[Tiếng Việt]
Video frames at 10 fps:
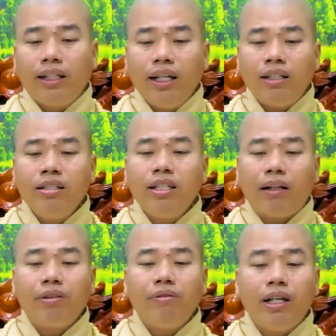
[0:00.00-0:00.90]
những đức hướng
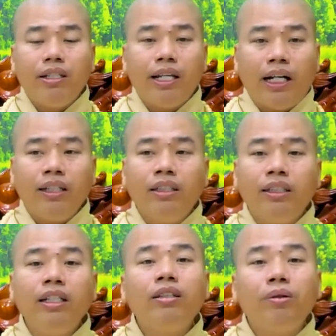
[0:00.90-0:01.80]
dẫn quý vị dẫn
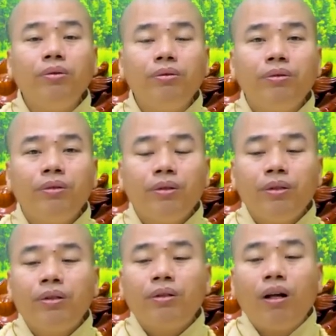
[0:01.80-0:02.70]
người đi tu
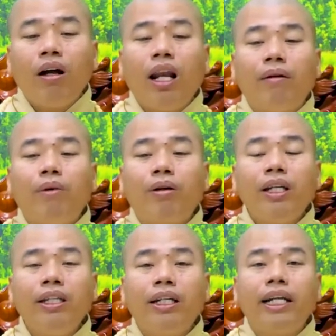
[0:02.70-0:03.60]
đó là một
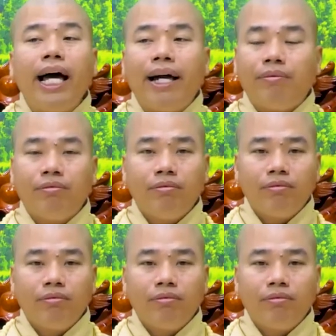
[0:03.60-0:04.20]
cái việc làm